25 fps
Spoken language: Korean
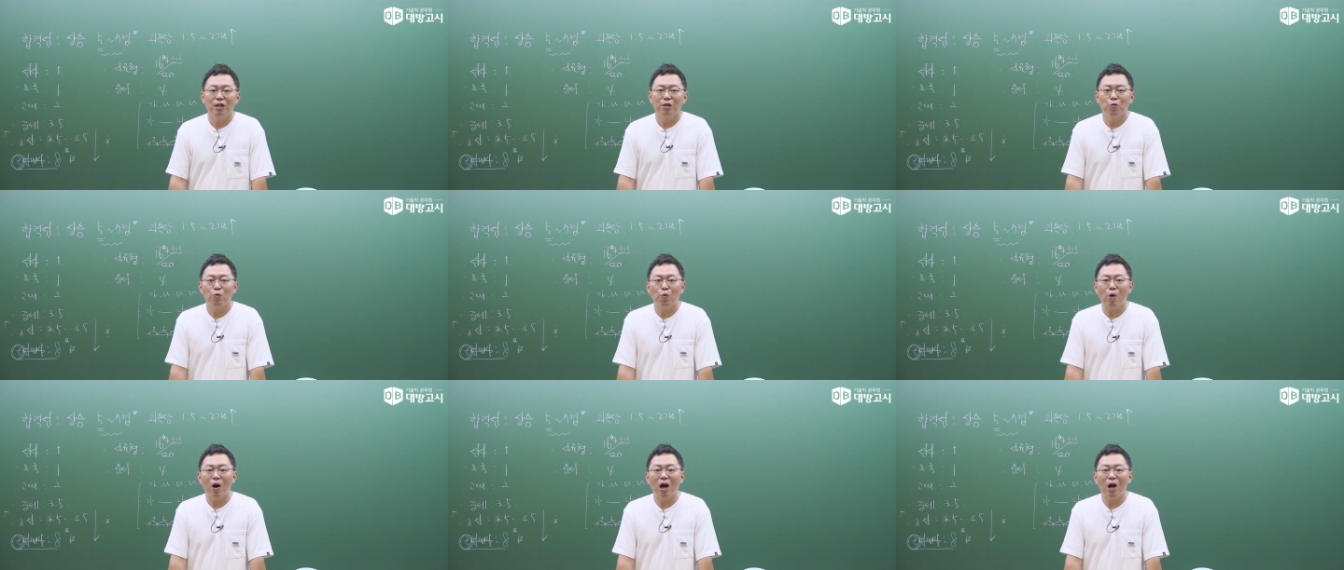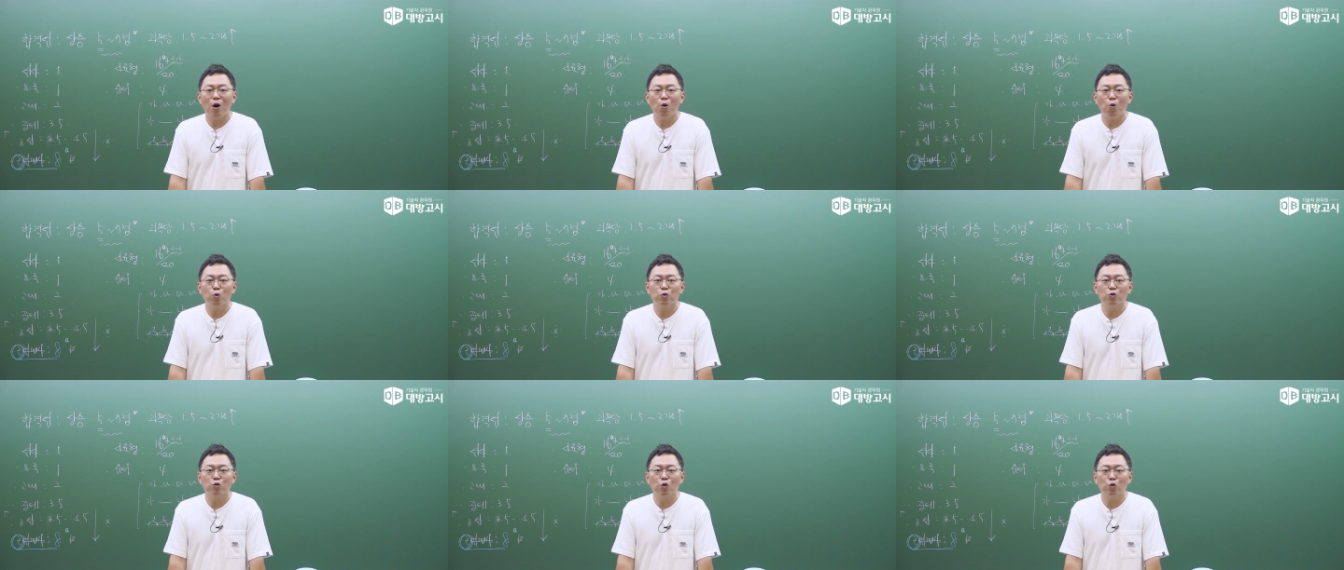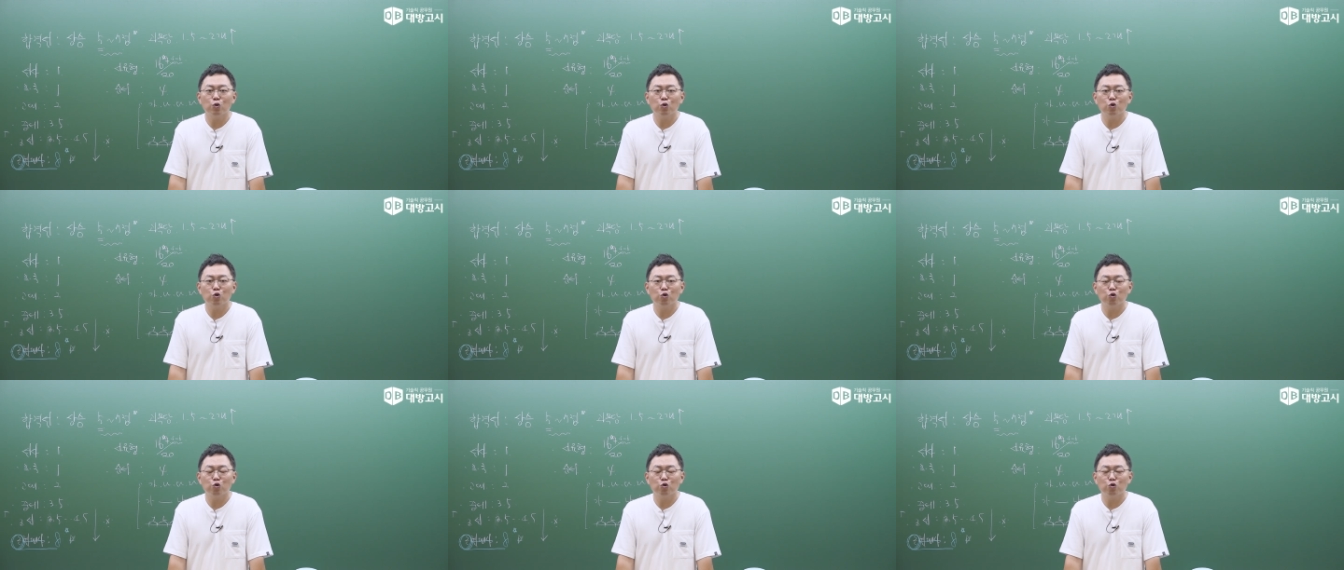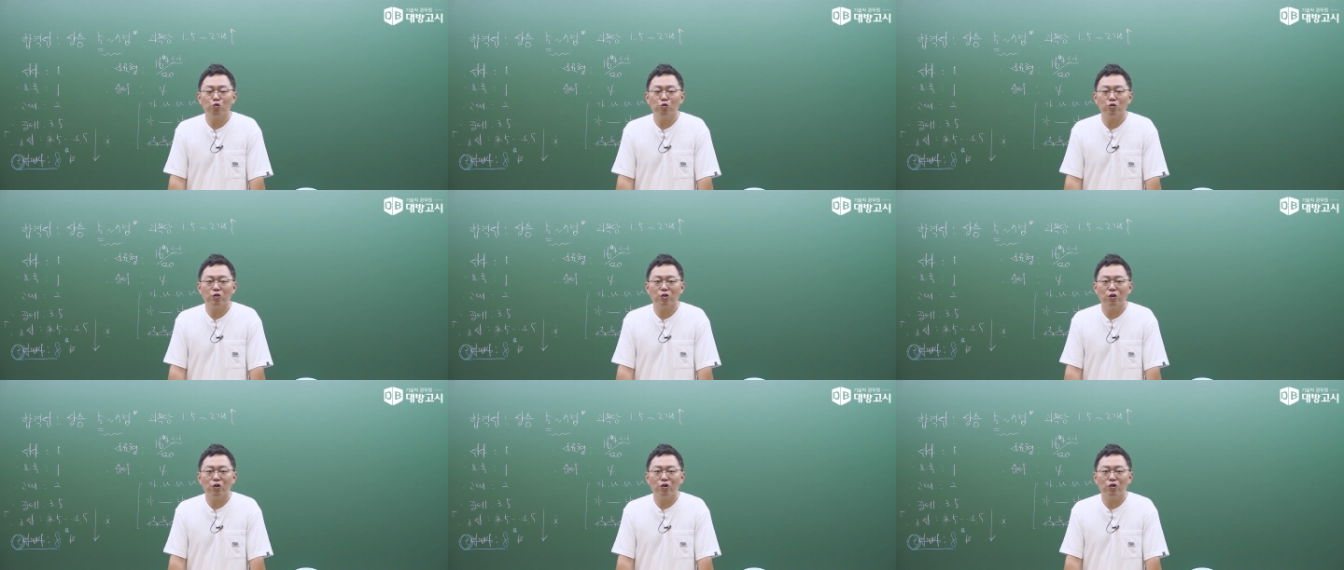왕 오천축
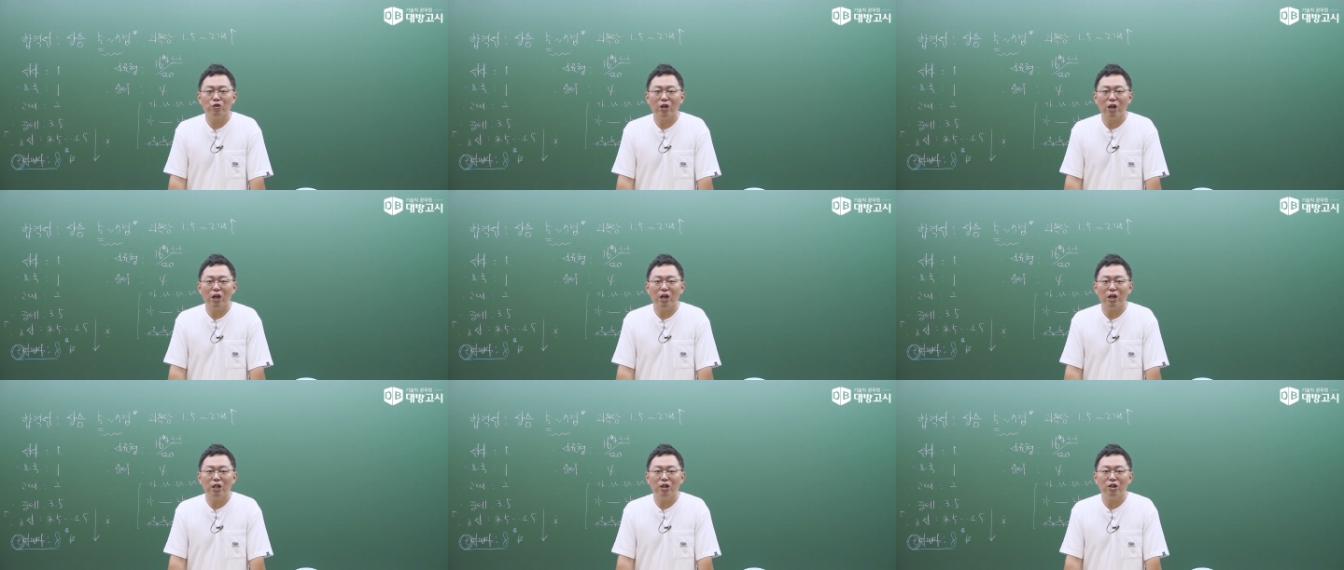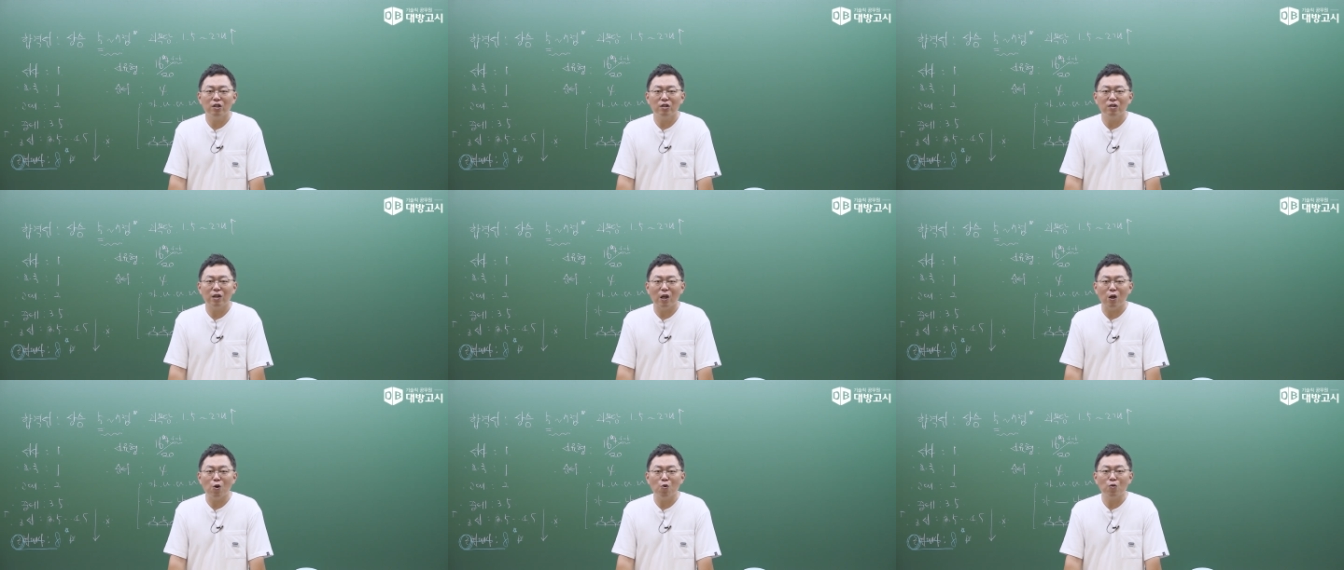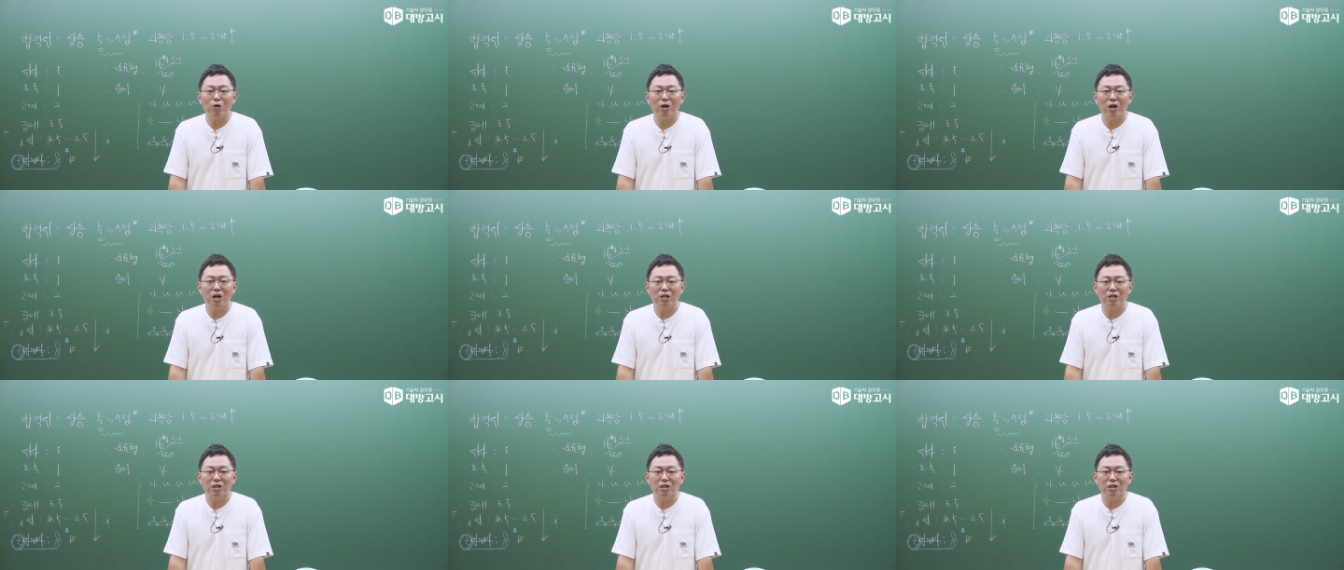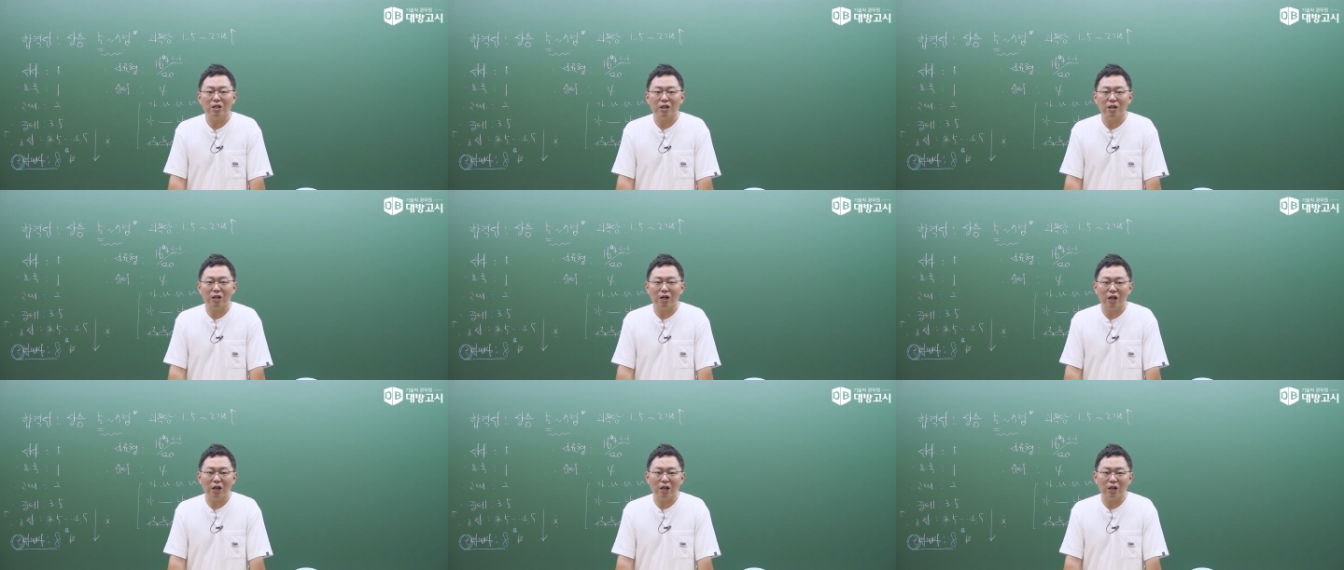국전에 있는 내용까지
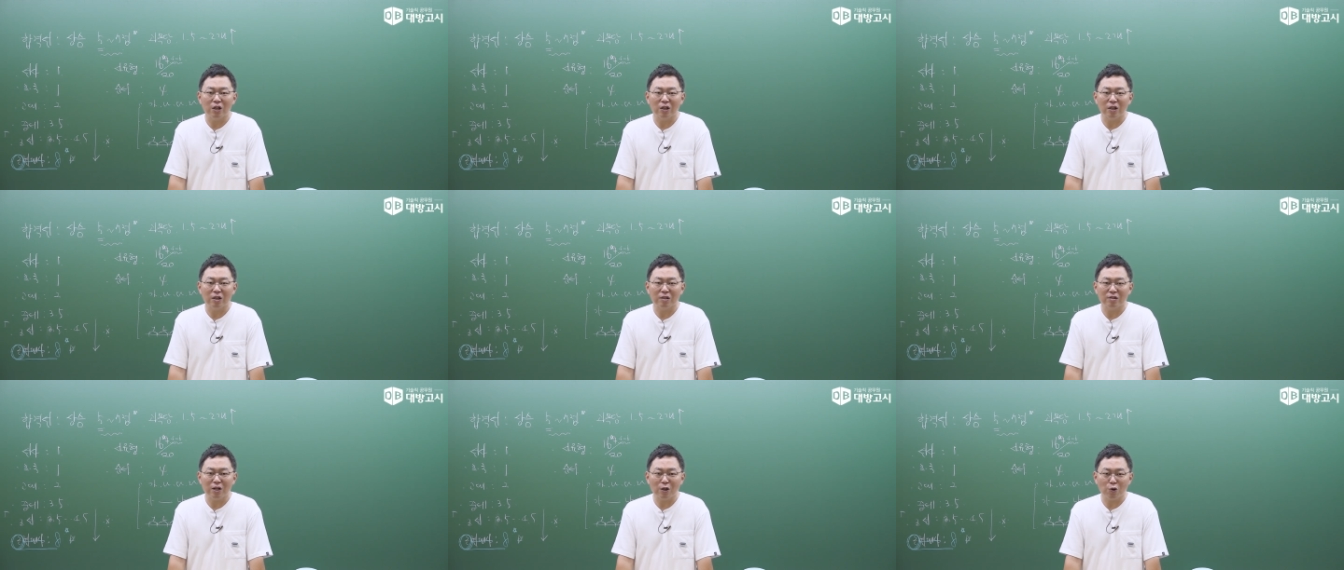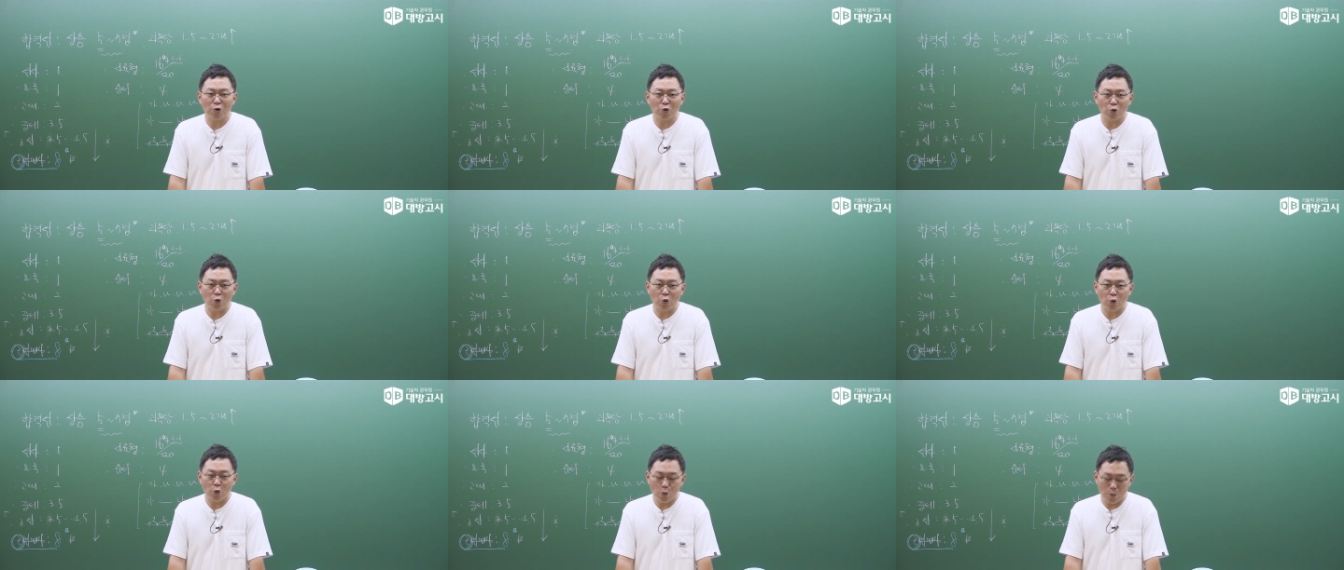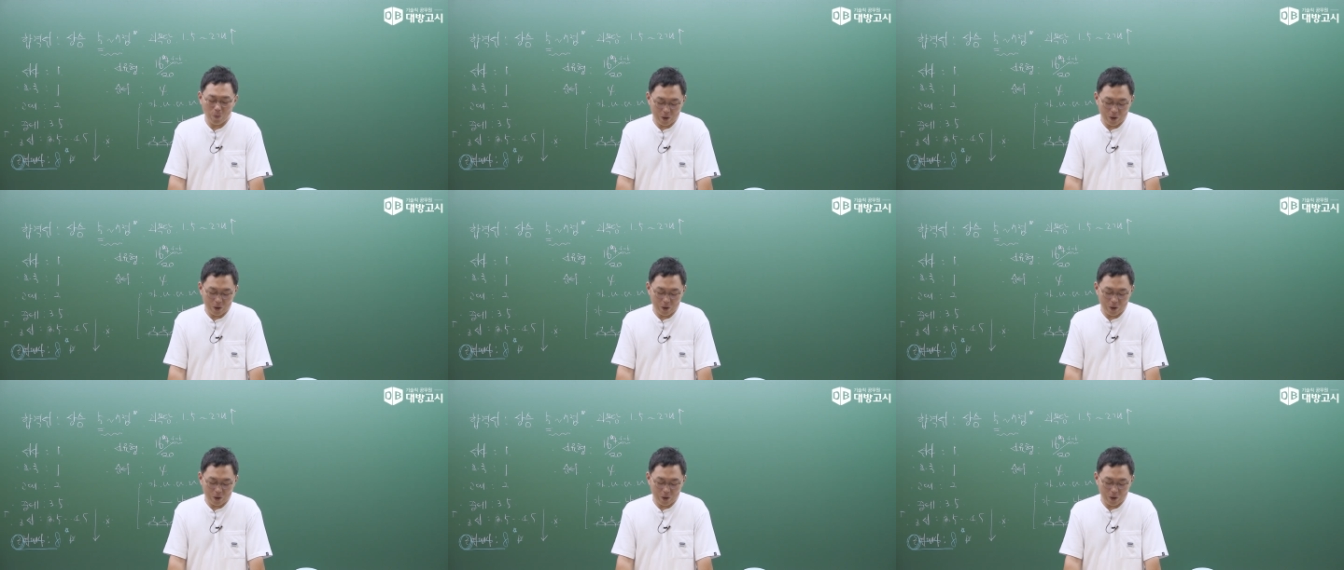제가 이렇게 사료로